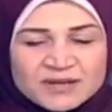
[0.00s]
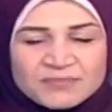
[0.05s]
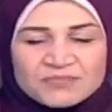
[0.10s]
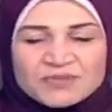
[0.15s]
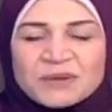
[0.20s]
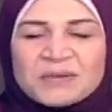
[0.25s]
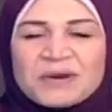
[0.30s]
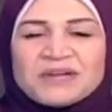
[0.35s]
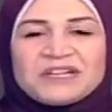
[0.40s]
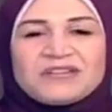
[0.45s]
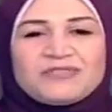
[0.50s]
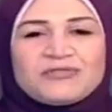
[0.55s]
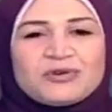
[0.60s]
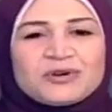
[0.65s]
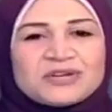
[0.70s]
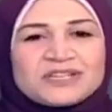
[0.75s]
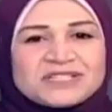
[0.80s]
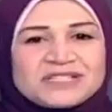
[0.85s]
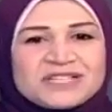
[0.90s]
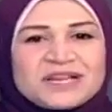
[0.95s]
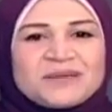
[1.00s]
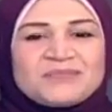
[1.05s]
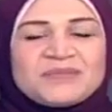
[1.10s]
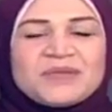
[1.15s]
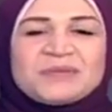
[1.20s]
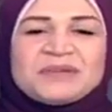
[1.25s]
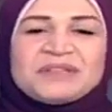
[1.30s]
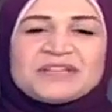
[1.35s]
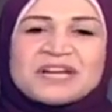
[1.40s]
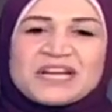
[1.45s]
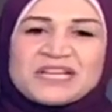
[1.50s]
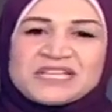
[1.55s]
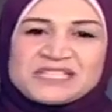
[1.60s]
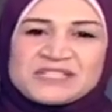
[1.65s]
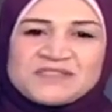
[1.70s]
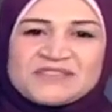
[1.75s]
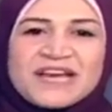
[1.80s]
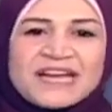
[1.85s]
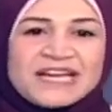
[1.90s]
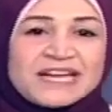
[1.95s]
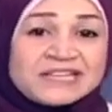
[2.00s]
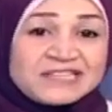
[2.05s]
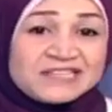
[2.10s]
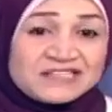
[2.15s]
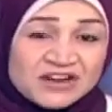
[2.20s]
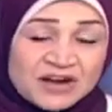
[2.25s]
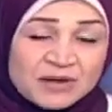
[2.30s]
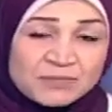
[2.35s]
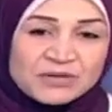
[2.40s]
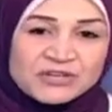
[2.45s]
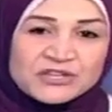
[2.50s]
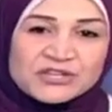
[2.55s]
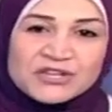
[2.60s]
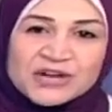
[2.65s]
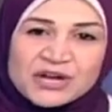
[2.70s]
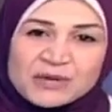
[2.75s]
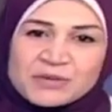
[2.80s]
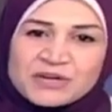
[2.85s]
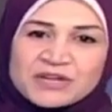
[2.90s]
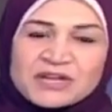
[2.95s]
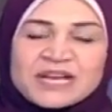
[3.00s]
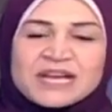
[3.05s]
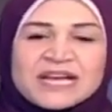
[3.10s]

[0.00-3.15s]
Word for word: طبعا الفوكس تايم ده بنركز فيه على الجرامر جرامر